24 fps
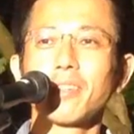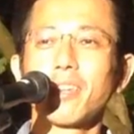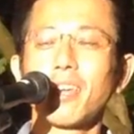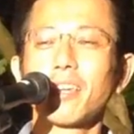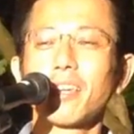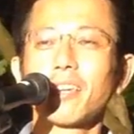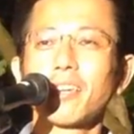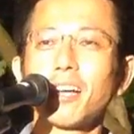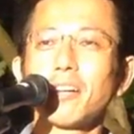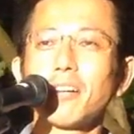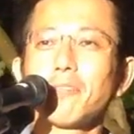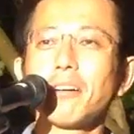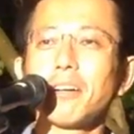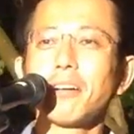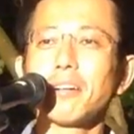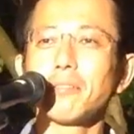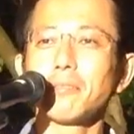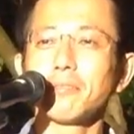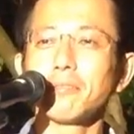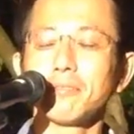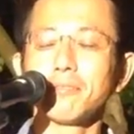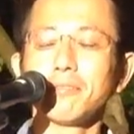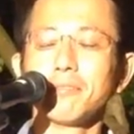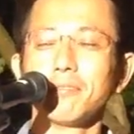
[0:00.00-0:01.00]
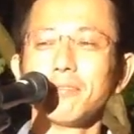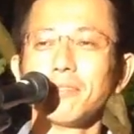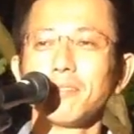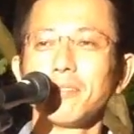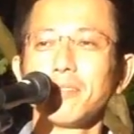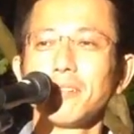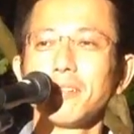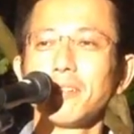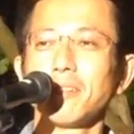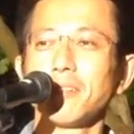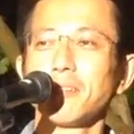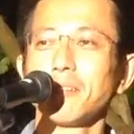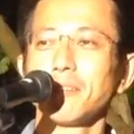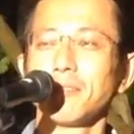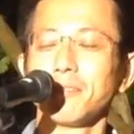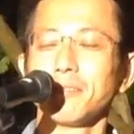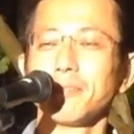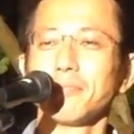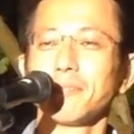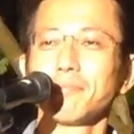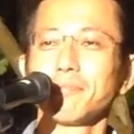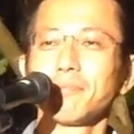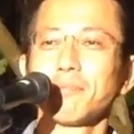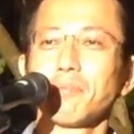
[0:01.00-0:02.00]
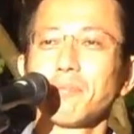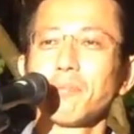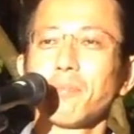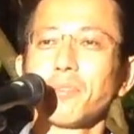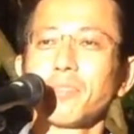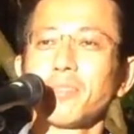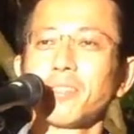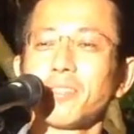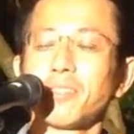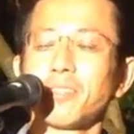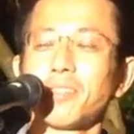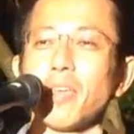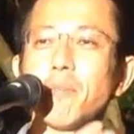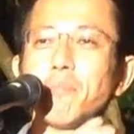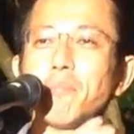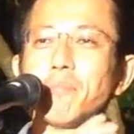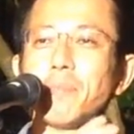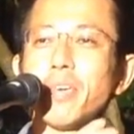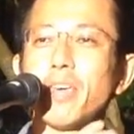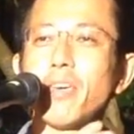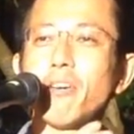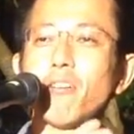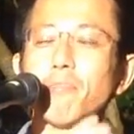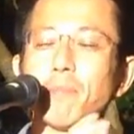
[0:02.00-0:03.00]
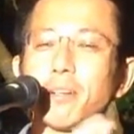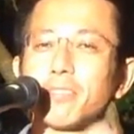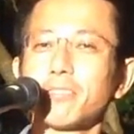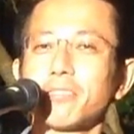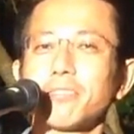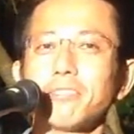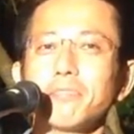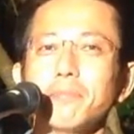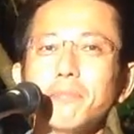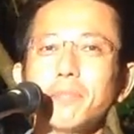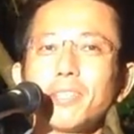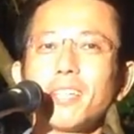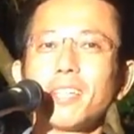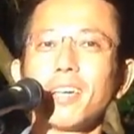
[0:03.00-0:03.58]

結果は、うんうん、天命を待つみ